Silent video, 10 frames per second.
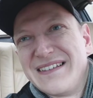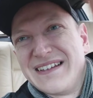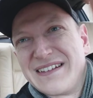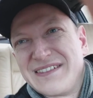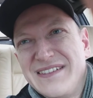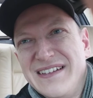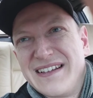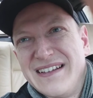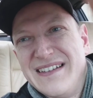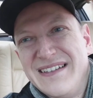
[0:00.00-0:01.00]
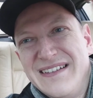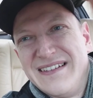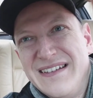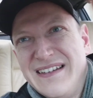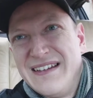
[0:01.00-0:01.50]
Так что так.
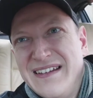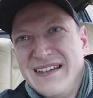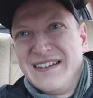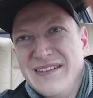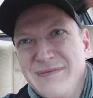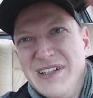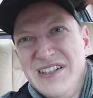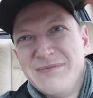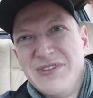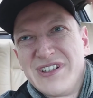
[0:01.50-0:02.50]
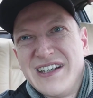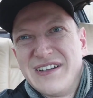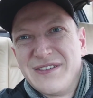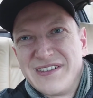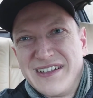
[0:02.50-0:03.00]
Машин много
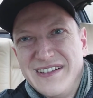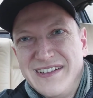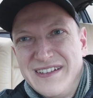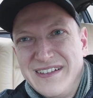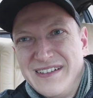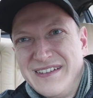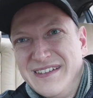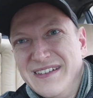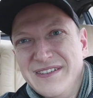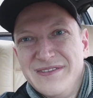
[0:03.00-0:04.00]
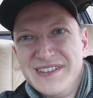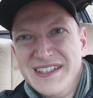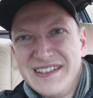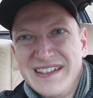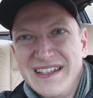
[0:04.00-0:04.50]
хороших. Да, но ну вот
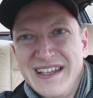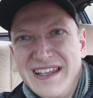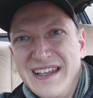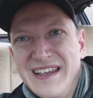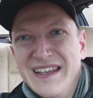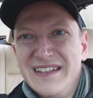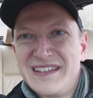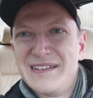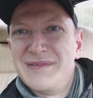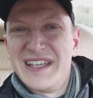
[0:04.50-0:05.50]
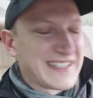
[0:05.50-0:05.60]
это, она для меня